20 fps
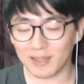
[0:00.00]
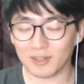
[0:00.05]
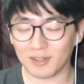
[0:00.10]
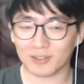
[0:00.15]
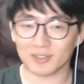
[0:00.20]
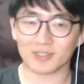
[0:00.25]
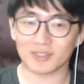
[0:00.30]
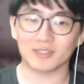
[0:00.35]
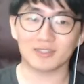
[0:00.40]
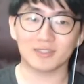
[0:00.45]

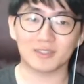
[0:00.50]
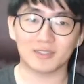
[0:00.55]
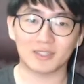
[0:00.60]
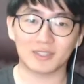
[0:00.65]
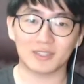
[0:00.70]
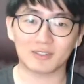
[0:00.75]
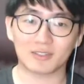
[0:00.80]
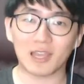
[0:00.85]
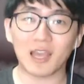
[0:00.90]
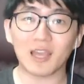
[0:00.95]

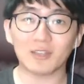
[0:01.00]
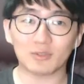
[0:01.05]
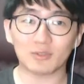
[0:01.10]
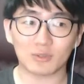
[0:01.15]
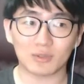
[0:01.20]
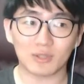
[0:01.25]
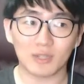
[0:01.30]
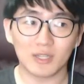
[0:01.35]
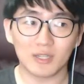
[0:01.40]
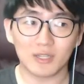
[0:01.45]
메이너스에서
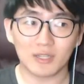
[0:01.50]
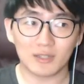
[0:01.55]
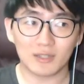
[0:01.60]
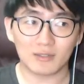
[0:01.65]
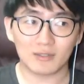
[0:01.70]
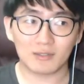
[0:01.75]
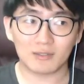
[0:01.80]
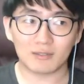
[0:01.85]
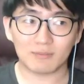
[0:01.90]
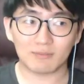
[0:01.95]
계속
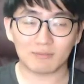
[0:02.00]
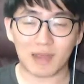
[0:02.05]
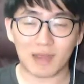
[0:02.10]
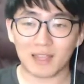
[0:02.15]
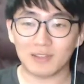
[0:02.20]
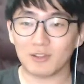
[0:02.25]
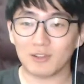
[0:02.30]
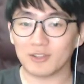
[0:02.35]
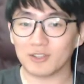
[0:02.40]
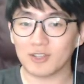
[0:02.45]

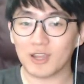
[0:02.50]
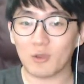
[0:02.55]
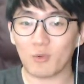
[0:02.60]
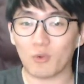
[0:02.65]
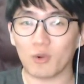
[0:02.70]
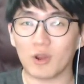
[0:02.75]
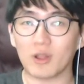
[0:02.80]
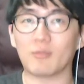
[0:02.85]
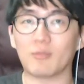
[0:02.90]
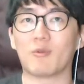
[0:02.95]
마이너리그에
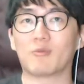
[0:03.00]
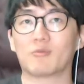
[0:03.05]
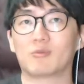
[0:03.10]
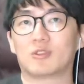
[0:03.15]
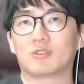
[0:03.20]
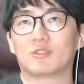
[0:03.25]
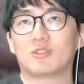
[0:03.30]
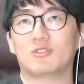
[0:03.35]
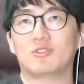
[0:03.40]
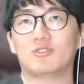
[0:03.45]
오래
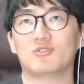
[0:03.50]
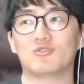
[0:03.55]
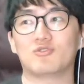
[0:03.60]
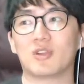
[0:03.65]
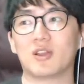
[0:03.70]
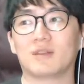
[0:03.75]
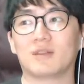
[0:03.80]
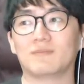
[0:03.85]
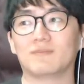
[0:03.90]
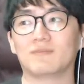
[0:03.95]
머물렀던
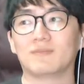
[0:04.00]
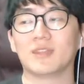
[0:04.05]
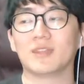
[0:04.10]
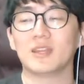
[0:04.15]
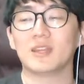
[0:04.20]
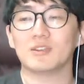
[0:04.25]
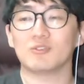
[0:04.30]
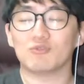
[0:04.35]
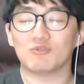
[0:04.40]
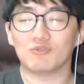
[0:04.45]
이유가
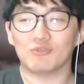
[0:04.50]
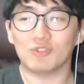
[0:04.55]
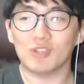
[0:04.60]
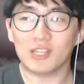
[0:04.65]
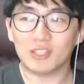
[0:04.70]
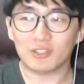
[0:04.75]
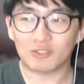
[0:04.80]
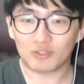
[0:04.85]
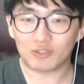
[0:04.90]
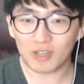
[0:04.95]

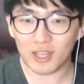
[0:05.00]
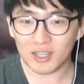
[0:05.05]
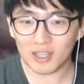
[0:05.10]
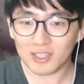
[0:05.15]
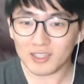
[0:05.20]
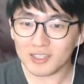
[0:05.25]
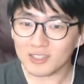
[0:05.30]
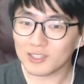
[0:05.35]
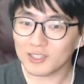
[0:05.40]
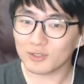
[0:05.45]
우익수의
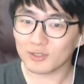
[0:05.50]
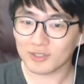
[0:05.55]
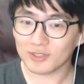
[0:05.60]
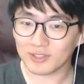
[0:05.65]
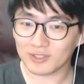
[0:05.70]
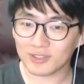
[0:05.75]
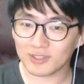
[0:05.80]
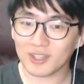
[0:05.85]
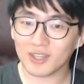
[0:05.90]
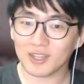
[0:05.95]
이치로
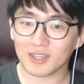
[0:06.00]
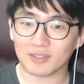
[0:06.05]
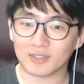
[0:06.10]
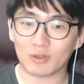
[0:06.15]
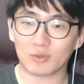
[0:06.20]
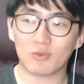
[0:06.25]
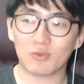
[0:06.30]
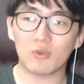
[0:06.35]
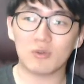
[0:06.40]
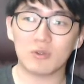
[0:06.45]
스즈키가
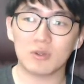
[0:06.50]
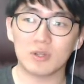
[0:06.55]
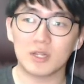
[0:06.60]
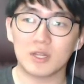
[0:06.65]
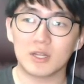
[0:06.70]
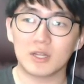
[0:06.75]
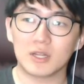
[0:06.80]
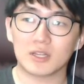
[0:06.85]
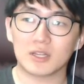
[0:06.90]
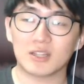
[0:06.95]
있었고
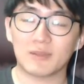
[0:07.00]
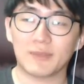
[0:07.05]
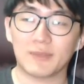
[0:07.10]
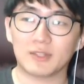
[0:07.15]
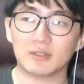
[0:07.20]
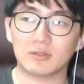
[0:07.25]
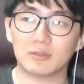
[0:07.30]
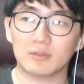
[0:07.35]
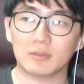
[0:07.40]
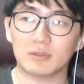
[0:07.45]
그
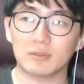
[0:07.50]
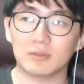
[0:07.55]
다음에